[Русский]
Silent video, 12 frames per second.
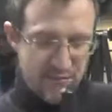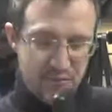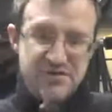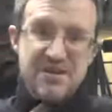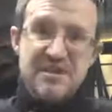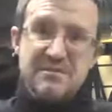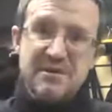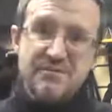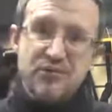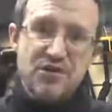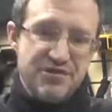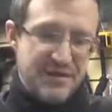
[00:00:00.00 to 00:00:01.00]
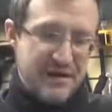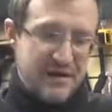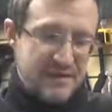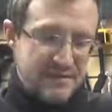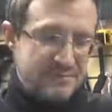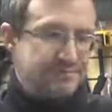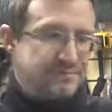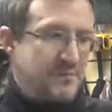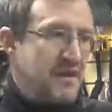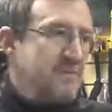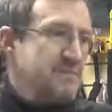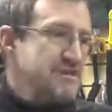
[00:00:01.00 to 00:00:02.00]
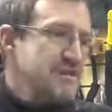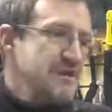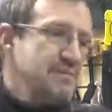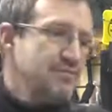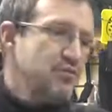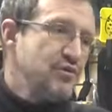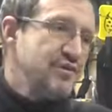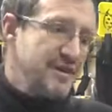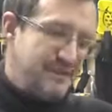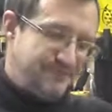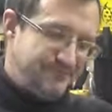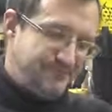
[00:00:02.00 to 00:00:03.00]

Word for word: по цене пинпонтера, по цене пинпонтера.